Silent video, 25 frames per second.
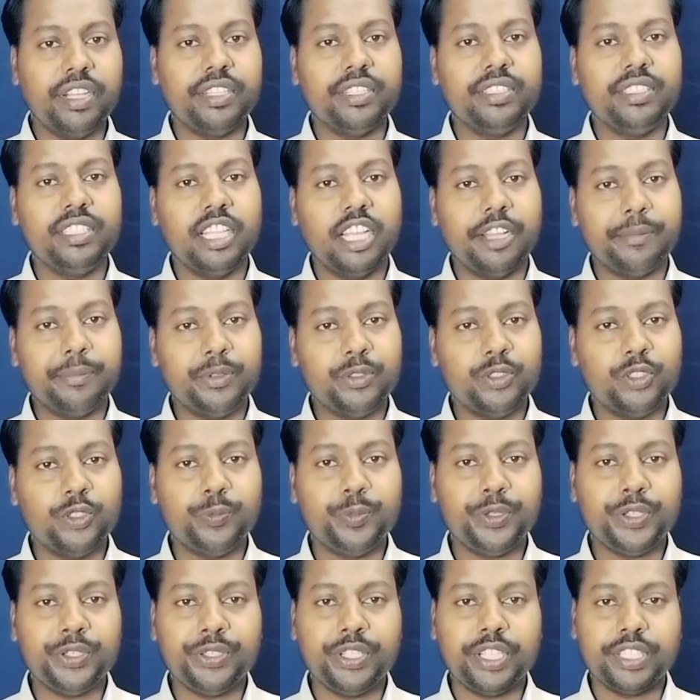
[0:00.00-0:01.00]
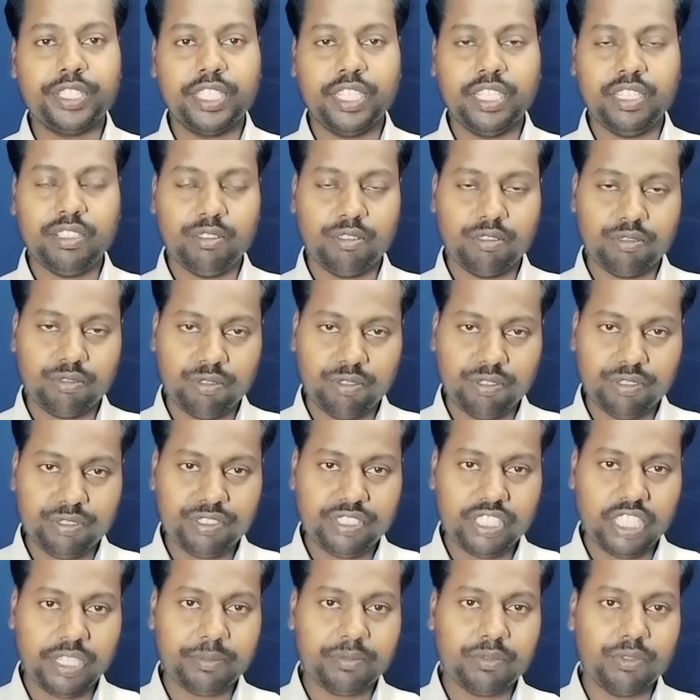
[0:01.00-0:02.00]
सेटिंग यहाँ पे ओपन हो जाता है और थोड़ी
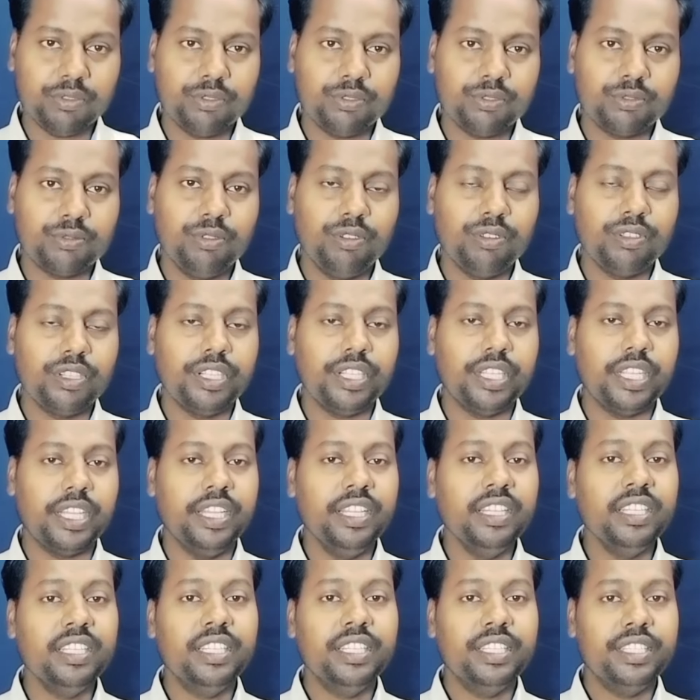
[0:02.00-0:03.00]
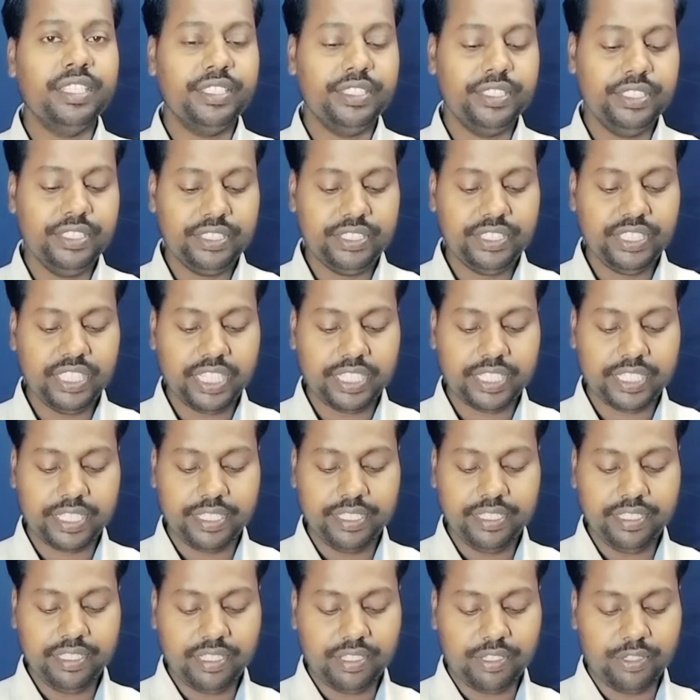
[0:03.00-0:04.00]
सी आपको स्कूल करना है नीचे आना
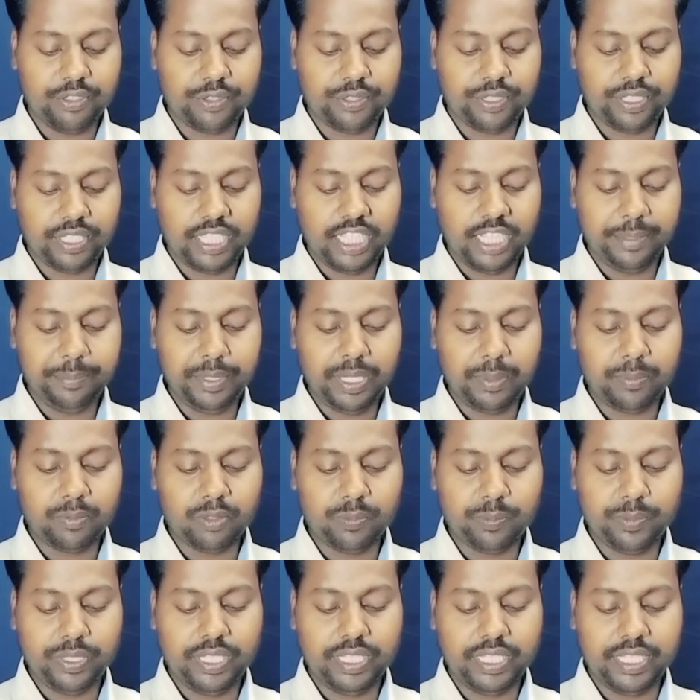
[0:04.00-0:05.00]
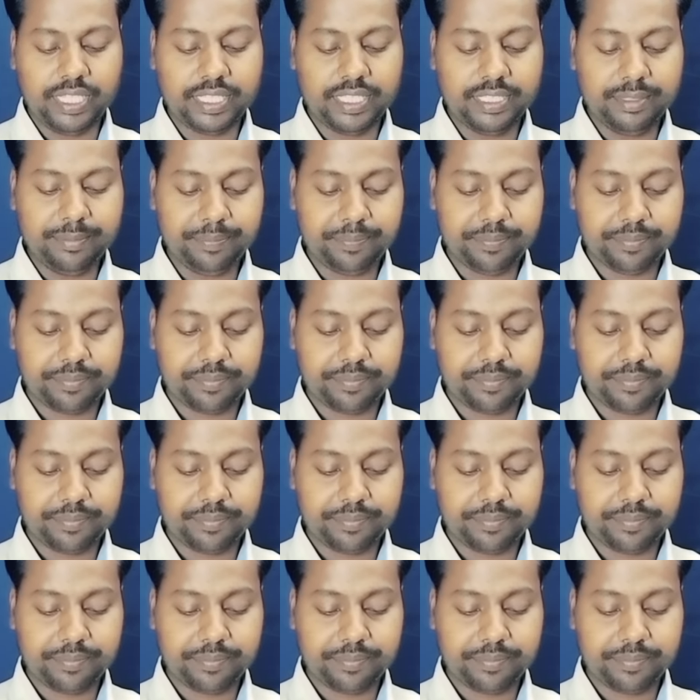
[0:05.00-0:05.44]
है और यहाँ पे आपको मिल जाएगा